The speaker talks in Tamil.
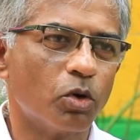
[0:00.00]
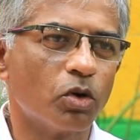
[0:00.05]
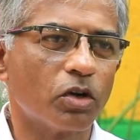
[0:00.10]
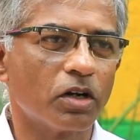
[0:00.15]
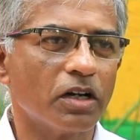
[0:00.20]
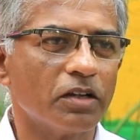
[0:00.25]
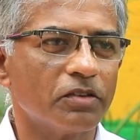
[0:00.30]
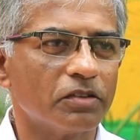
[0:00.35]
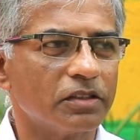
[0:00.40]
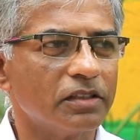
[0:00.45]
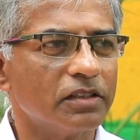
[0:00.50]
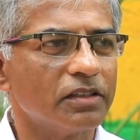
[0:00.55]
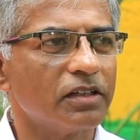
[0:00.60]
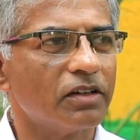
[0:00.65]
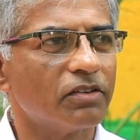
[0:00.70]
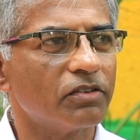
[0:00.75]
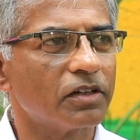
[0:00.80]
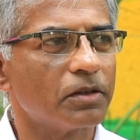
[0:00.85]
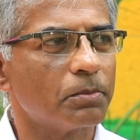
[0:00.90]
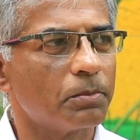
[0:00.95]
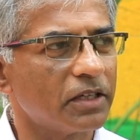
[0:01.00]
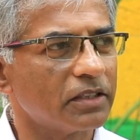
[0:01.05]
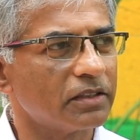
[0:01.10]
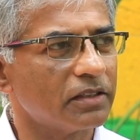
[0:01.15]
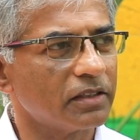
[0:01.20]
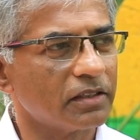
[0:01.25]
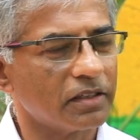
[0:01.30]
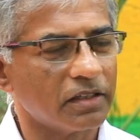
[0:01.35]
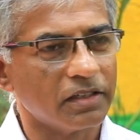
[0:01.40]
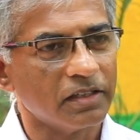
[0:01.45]
போர்டில் வந்து அவங்க
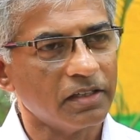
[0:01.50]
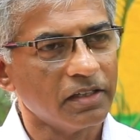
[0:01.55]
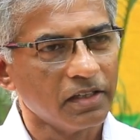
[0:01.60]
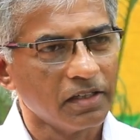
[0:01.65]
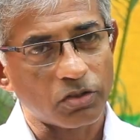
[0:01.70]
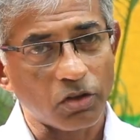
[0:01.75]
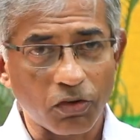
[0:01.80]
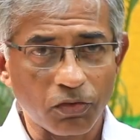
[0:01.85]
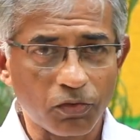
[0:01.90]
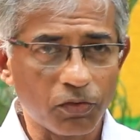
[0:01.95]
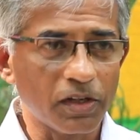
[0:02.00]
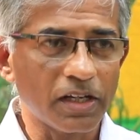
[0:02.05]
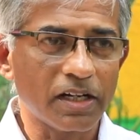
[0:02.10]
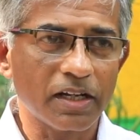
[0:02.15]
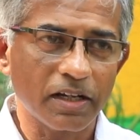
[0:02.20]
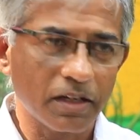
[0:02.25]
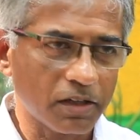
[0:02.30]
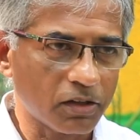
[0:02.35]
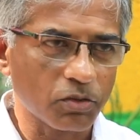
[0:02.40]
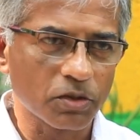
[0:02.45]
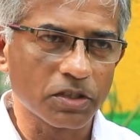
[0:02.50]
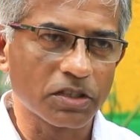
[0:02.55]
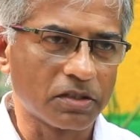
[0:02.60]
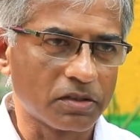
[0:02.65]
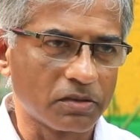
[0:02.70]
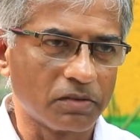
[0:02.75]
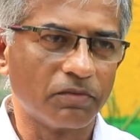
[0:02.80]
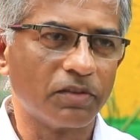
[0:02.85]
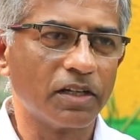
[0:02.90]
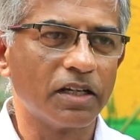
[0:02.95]
பார்த்தாங்க சாஃப்ட்வேரே இட் வாஸ்
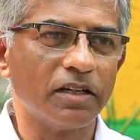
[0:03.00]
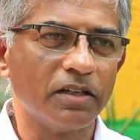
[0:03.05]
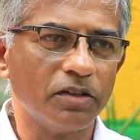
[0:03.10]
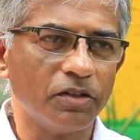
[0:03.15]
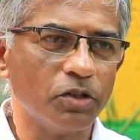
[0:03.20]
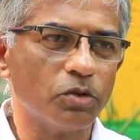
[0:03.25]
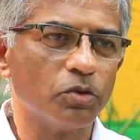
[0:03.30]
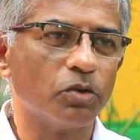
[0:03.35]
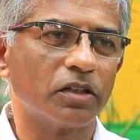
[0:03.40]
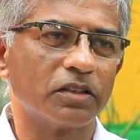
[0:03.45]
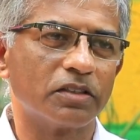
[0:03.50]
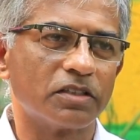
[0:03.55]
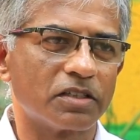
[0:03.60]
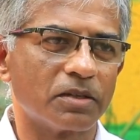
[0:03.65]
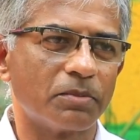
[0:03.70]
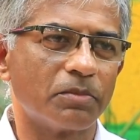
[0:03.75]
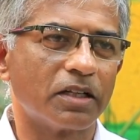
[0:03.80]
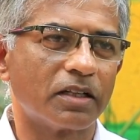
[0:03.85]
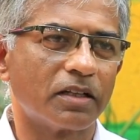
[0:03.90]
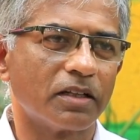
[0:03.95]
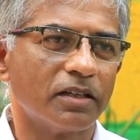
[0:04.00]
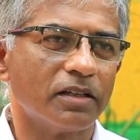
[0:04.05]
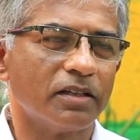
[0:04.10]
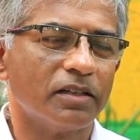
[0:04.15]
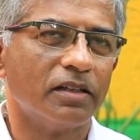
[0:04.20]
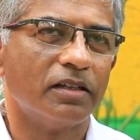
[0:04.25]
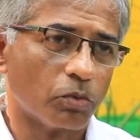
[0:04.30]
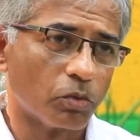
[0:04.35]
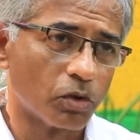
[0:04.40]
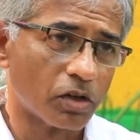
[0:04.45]
வெரி நியூ அந்த சமயத்தில்
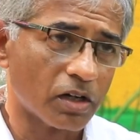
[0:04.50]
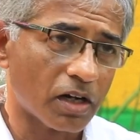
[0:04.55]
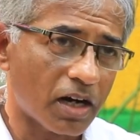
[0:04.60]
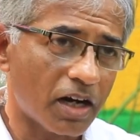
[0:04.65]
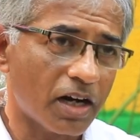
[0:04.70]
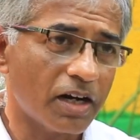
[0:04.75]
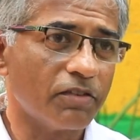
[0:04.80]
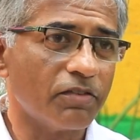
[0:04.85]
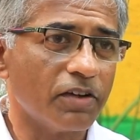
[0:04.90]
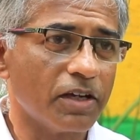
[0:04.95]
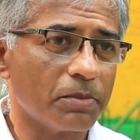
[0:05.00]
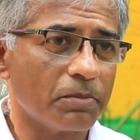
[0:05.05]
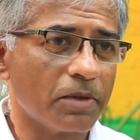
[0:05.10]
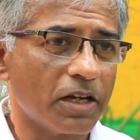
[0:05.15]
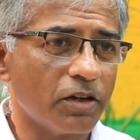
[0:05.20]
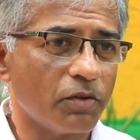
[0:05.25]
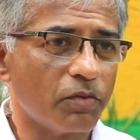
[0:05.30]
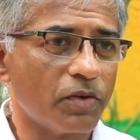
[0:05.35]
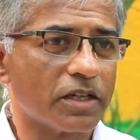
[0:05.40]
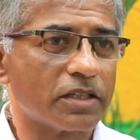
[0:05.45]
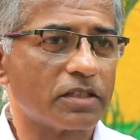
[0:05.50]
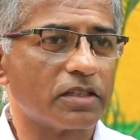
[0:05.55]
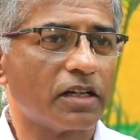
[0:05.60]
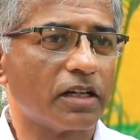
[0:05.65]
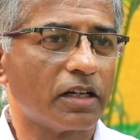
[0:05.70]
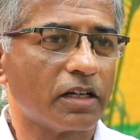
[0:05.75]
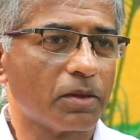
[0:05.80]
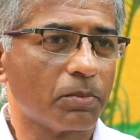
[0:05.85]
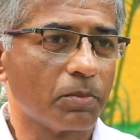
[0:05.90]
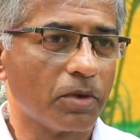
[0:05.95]
ஒரு ஹார்ட்வேர்
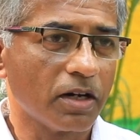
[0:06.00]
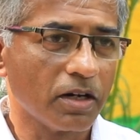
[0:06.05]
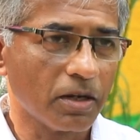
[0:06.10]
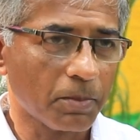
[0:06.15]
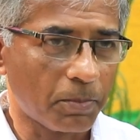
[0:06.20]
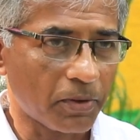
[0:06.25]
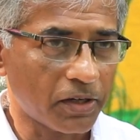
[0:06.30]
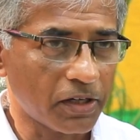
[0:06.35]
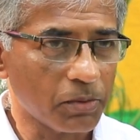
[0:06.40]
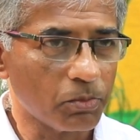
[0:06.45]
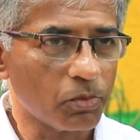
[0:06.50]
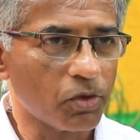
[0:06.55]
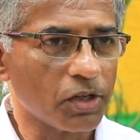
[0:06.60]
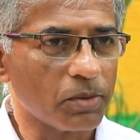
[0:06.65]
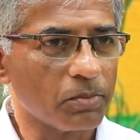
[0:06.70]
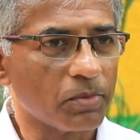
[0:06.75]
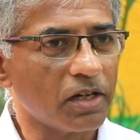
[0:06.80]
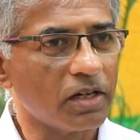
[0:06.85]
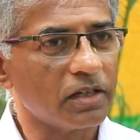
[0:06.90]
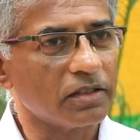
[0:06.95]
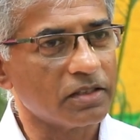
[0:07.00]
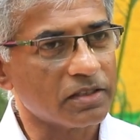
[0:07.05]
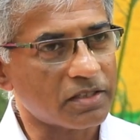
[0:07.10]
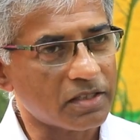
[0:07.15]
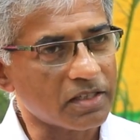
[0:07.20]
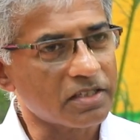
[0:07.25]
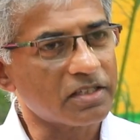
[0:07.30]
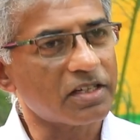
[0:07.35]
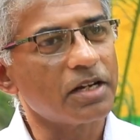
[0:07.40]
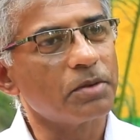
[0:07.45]
மேனுஃபேக்சரிங் நம்மளால் பண்ண முடியுமா அதை
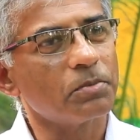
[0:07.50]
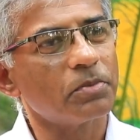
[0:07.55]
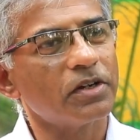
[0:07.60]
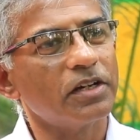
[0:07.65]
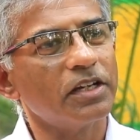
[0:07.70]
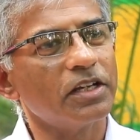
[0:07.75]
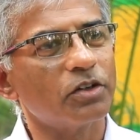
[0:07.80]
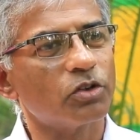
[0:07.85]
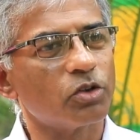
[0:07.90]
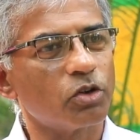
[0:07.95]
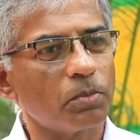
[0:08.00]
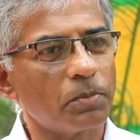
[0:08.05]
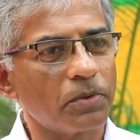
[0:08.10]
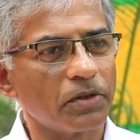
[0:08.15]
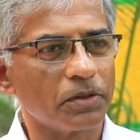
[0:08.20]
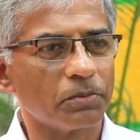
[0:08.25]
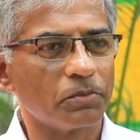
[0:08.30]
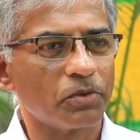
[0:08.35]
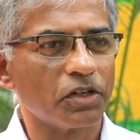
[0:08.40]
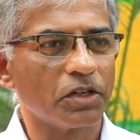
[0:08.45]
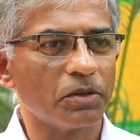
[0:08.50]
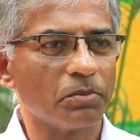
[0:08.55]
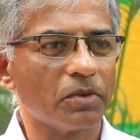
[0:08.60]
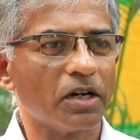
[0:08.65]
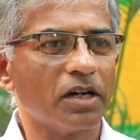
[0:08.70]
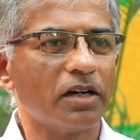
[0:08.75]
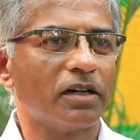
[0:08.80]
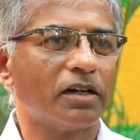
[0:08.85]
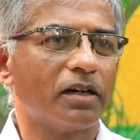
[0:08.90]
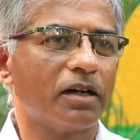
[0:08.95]
சஸ்டெயின் பண்ணி க்ரோ பண்ண
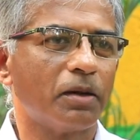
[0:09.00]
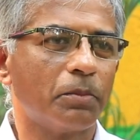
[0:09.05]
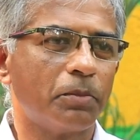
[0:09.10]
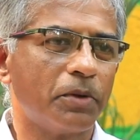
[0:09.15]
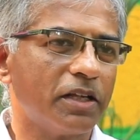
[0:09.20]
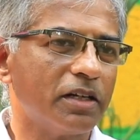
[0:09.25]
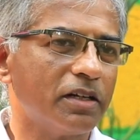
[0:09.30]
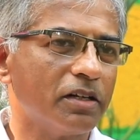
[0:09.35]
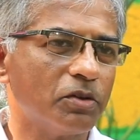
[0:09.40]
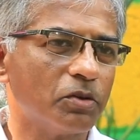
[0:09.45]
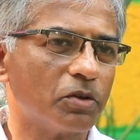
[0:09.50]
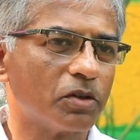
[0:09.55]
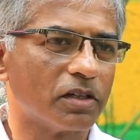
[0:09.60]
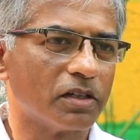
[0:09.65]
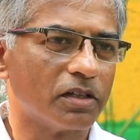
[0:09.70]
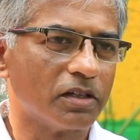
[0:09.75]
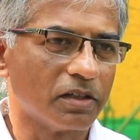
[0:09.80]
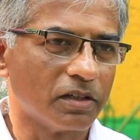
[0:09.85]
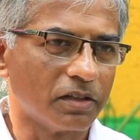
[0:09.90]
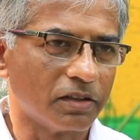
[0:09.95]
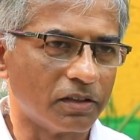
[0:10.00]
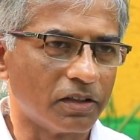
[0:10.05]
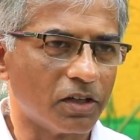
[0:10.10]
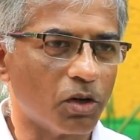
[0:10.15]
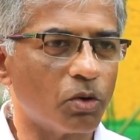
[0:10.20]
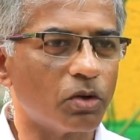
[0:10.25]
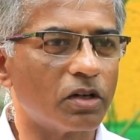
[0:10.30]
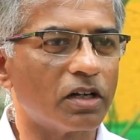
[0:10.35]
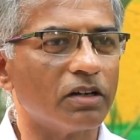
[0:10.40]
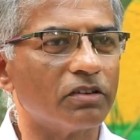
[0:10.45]
முடியுமா அப்படின்னு ஒரு
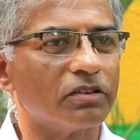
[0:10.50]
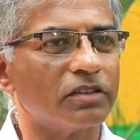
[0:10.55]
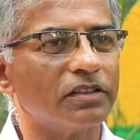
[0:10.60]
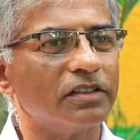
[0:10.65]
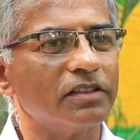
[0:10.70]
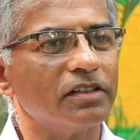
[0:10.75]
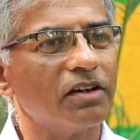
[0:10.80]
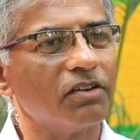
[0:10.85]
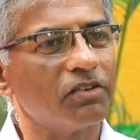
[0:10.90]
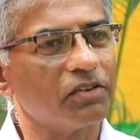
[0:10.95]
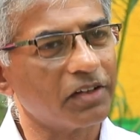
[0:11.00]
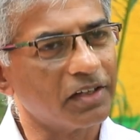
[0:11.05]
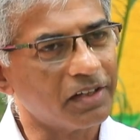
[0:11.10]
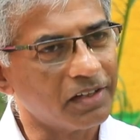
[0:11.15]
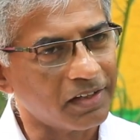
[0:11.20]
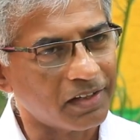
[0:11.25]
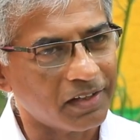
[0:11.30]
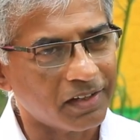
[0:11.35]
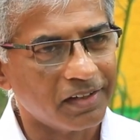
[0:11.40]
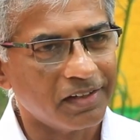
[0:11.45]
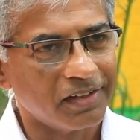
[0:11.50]
டவுட்டில் வந்து அவங்க